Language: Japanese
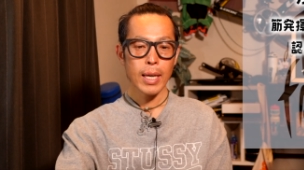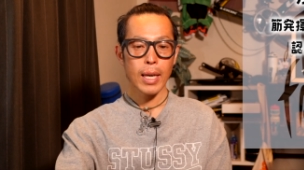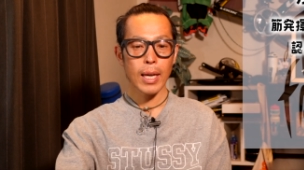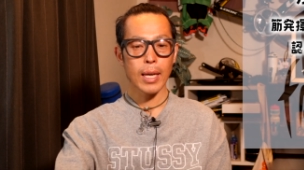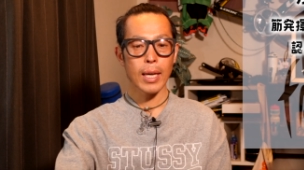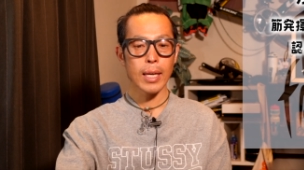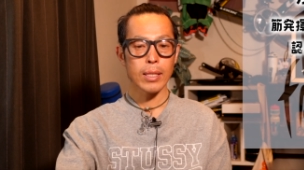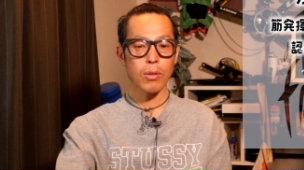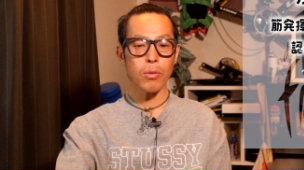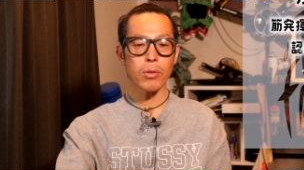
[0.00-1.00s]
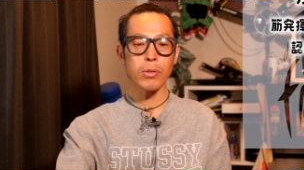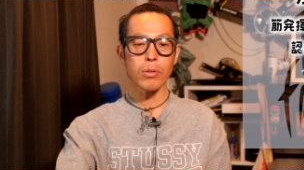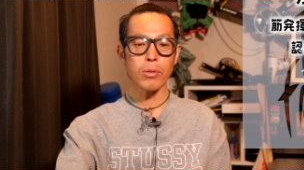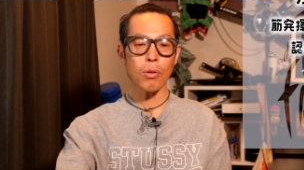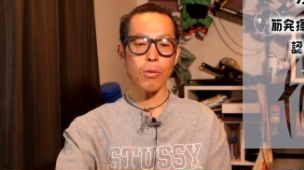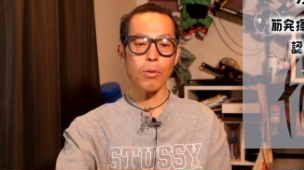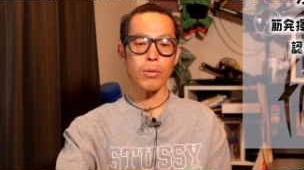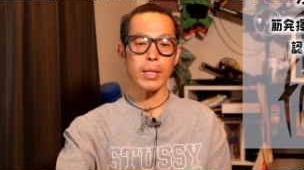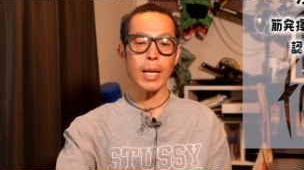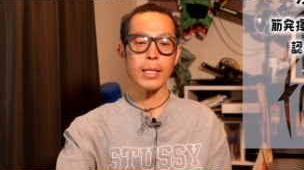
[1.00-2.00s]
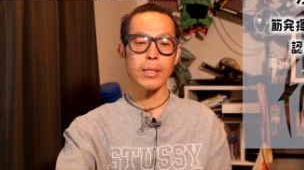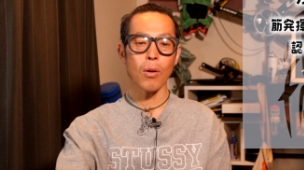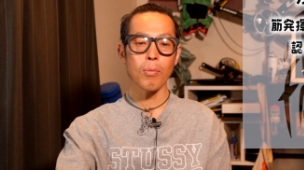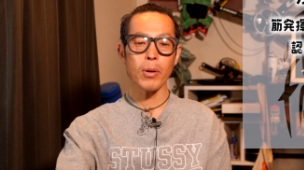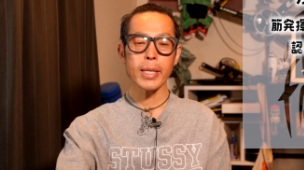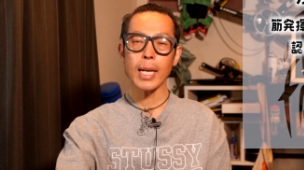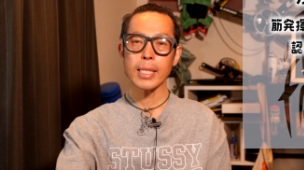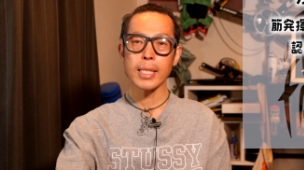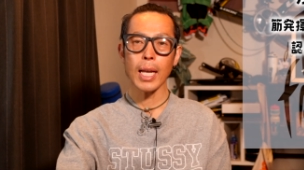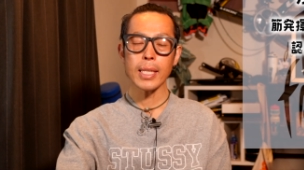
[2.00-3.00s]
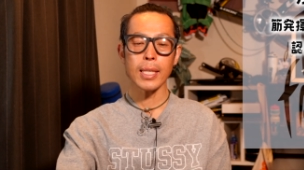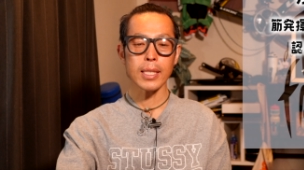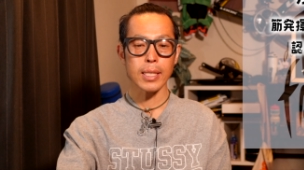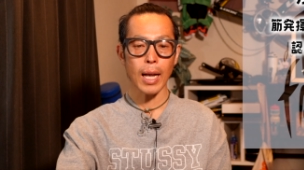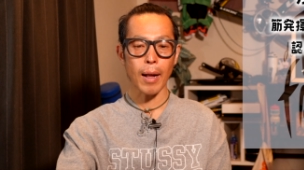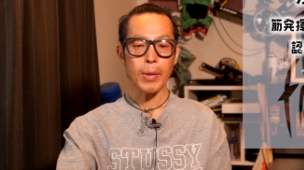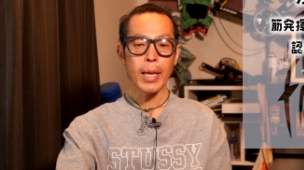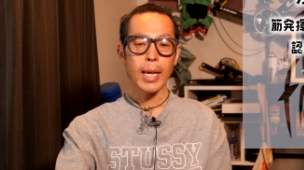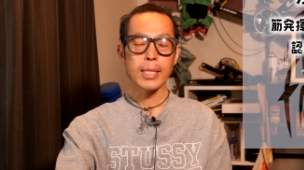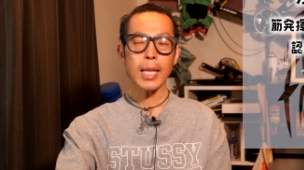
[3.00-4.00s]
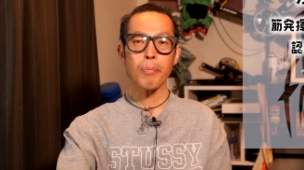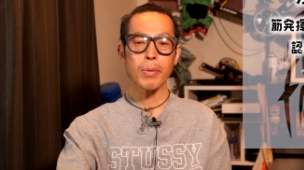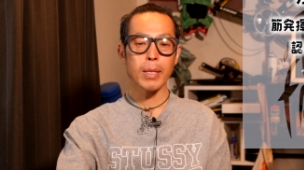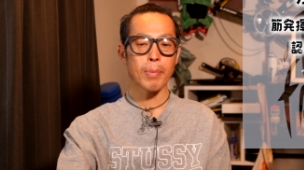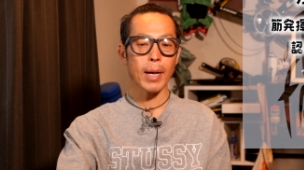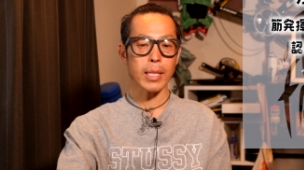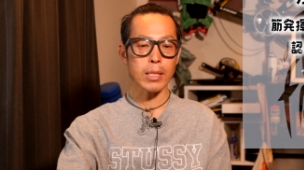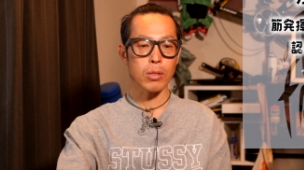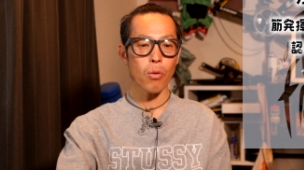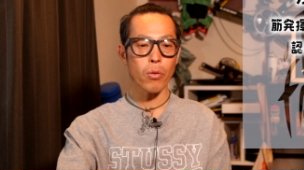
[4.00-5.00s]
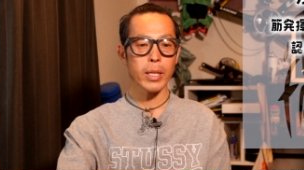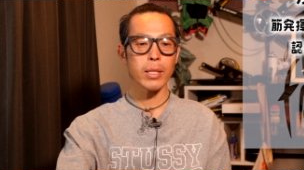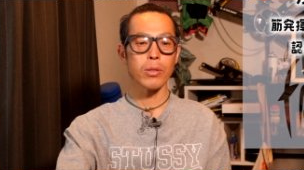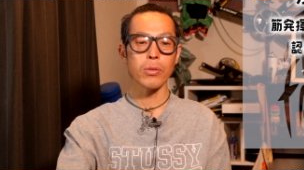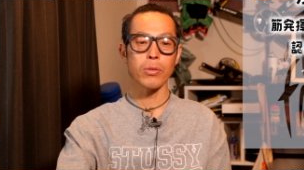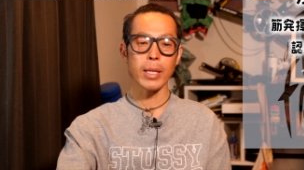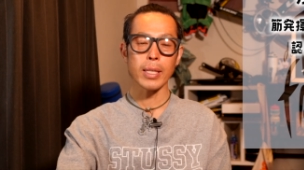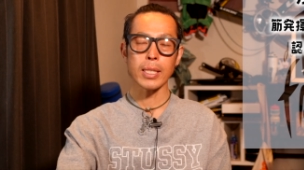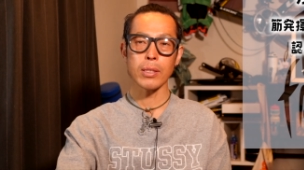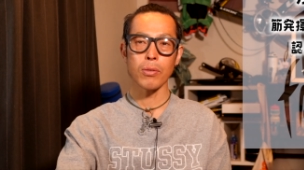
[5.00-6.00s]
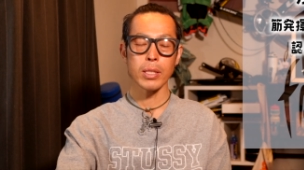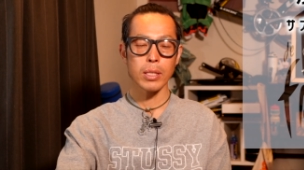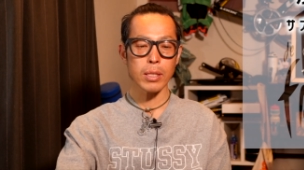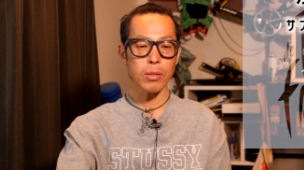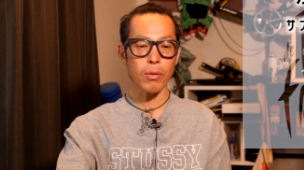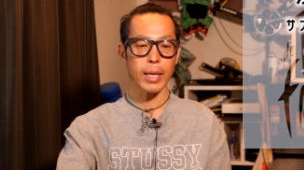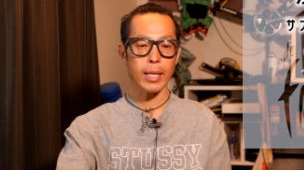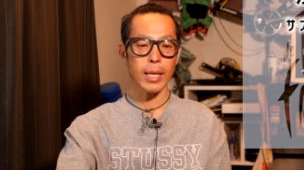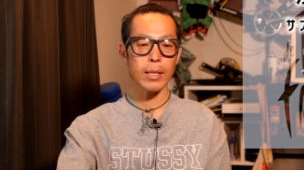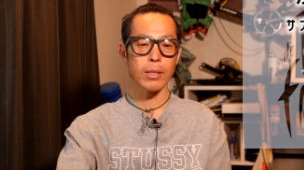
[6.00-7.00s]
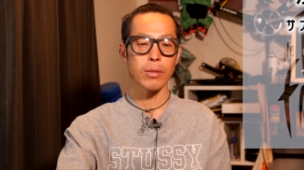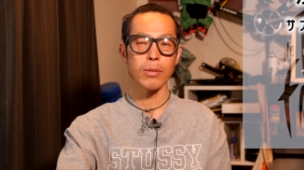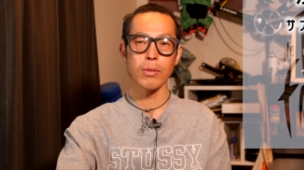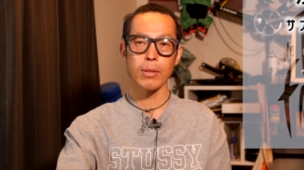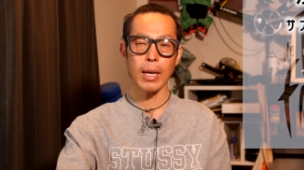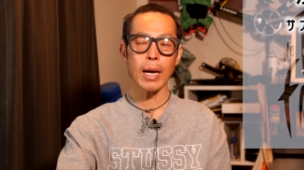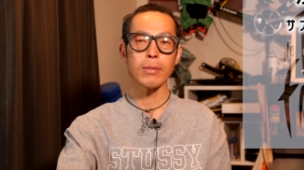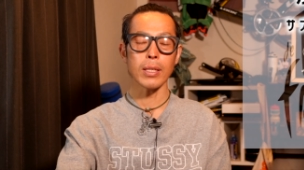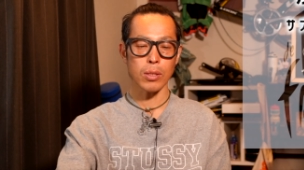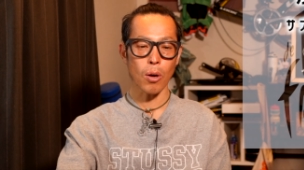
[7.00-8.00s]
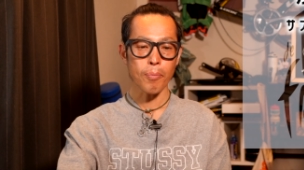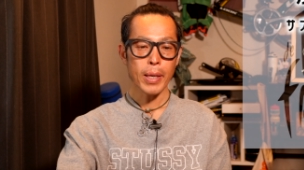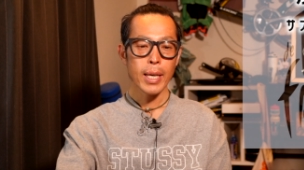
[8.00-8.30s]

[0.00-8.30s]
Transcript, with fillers: えー、というところなん思いがちなんですが、サプリ ブイエス コーヒーというね、ちゃんときちんと、えー研究があるんですよ。